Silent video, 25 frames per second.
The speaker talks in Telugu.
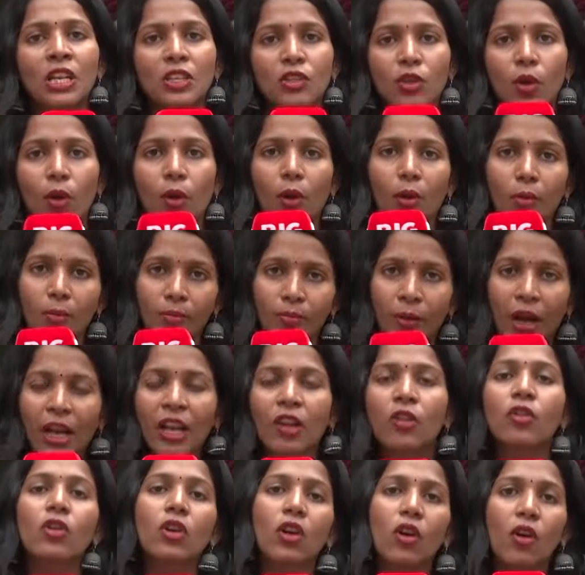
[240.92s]
సో
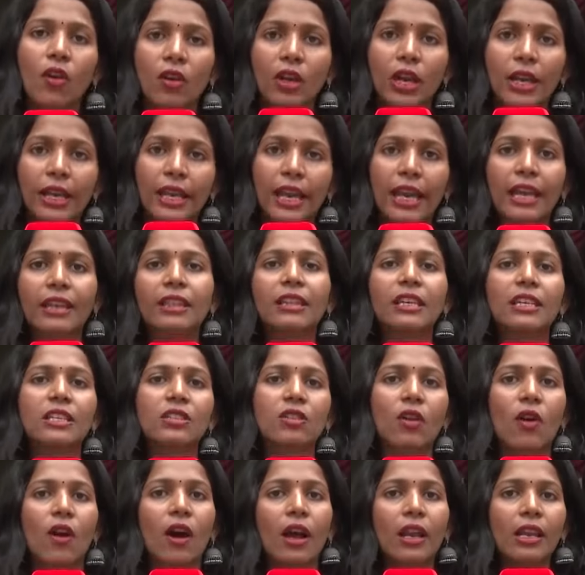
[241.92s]
మనం కూడా ఒక కేర్
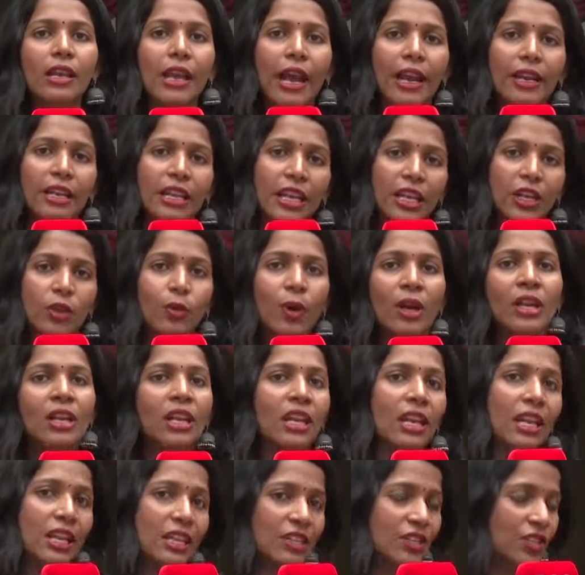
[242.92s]
తీసుకోవాలి అండ్
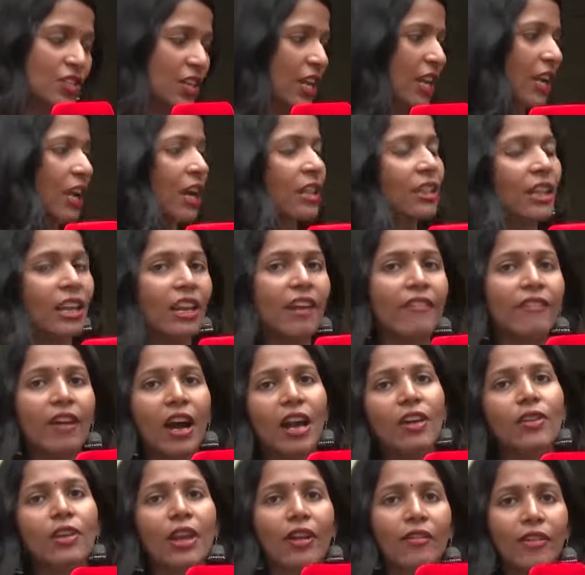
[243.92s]
ఇటువంటి ఈ శ్రీకాంత్ అనే
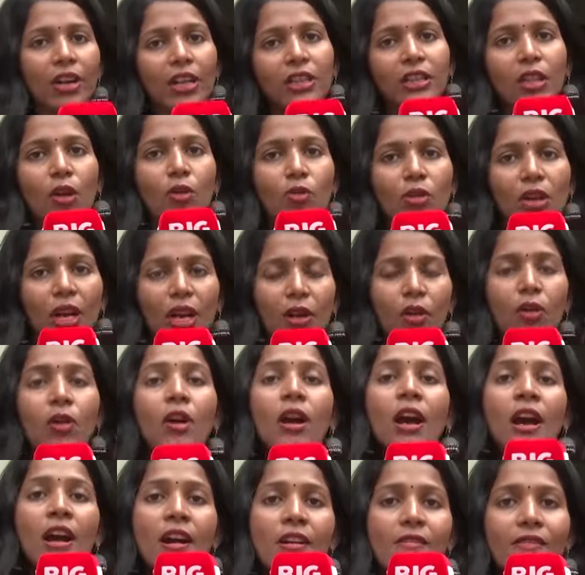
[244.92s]
వాడు ఎవడైతే ఉన్నాడో
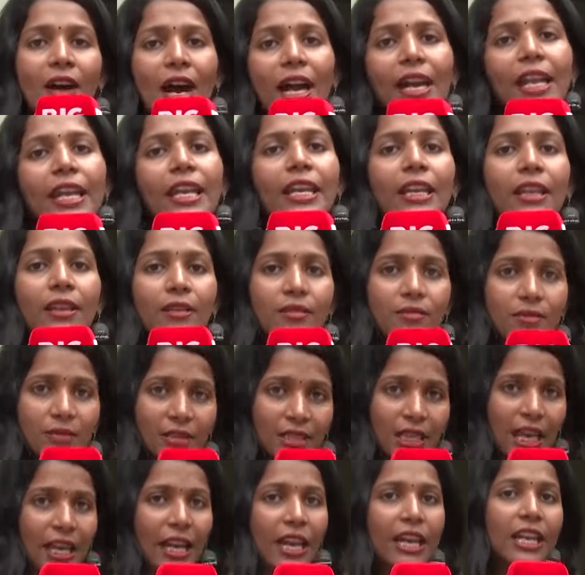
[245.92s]
వాడికి
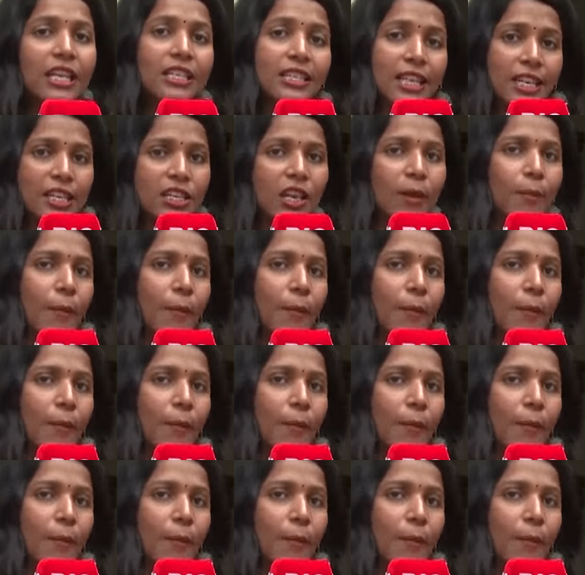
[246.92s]
సరైన శిక్ష